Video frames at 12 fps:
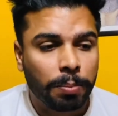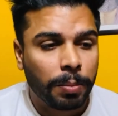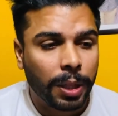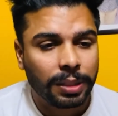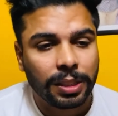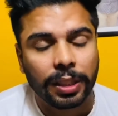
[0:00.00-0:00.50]

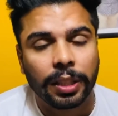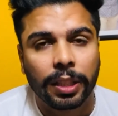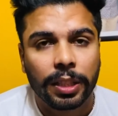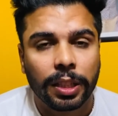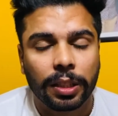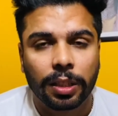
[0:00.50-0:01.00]
वैसी ने
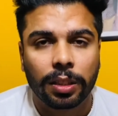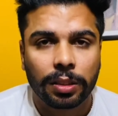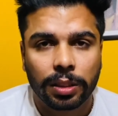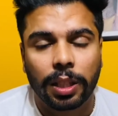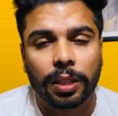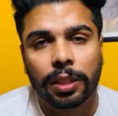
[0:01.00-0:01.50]
क्लियर करना
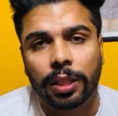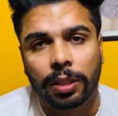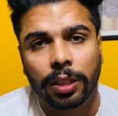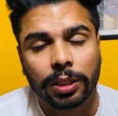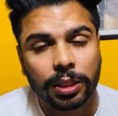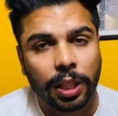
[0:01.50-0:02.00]
स्टार्ट किया
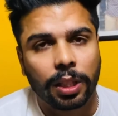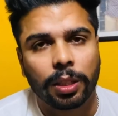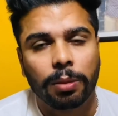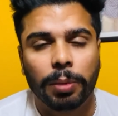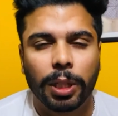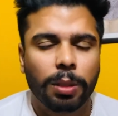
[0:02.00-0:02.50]
था चार
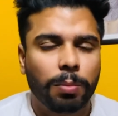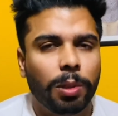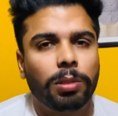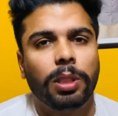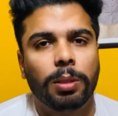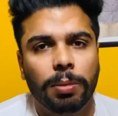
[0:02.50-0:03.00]
दिन पहले
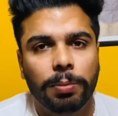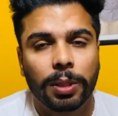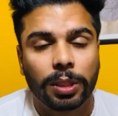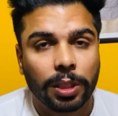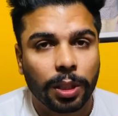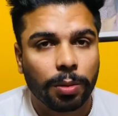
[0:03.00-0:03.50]
बहुत सारी
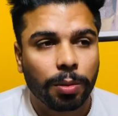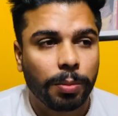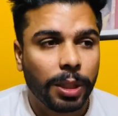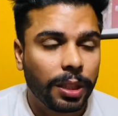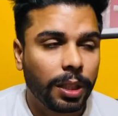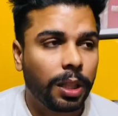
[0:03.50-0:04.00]
पीपीएस देखने को
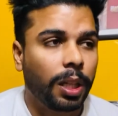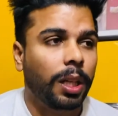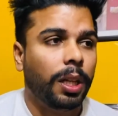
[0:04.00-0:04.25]
मिली थी